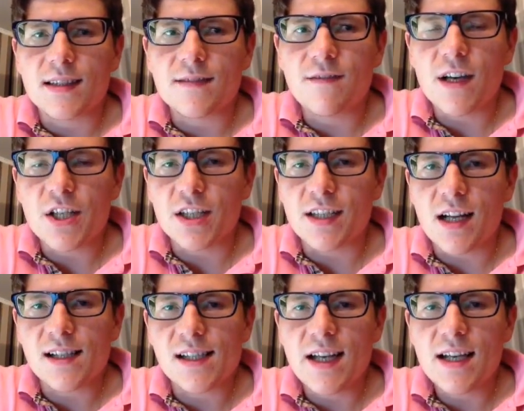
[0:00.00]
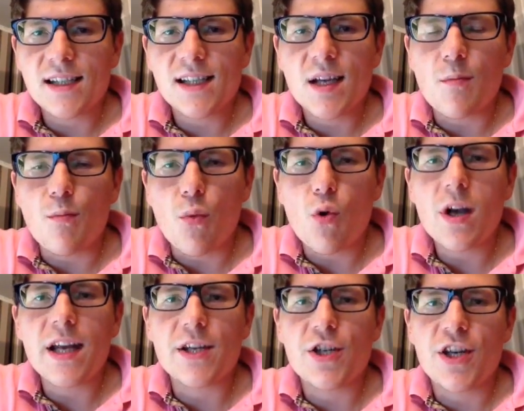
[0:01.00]
ваши трансляции
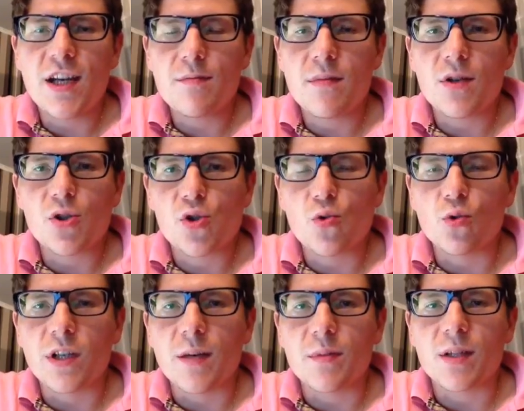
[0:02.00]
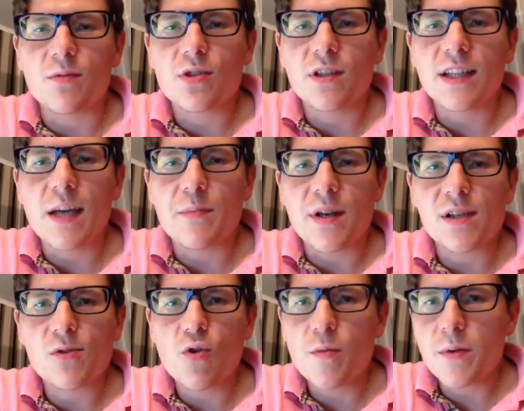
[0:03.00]
более чем сутки, потому что на
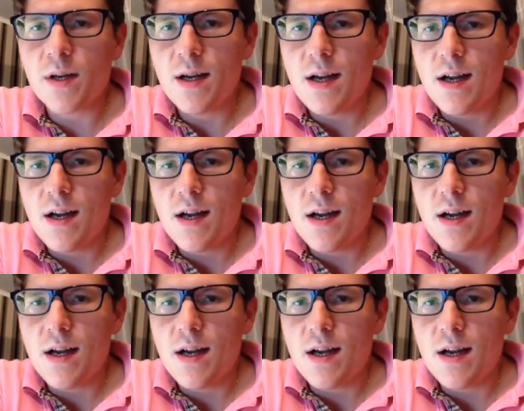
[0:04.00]
перископе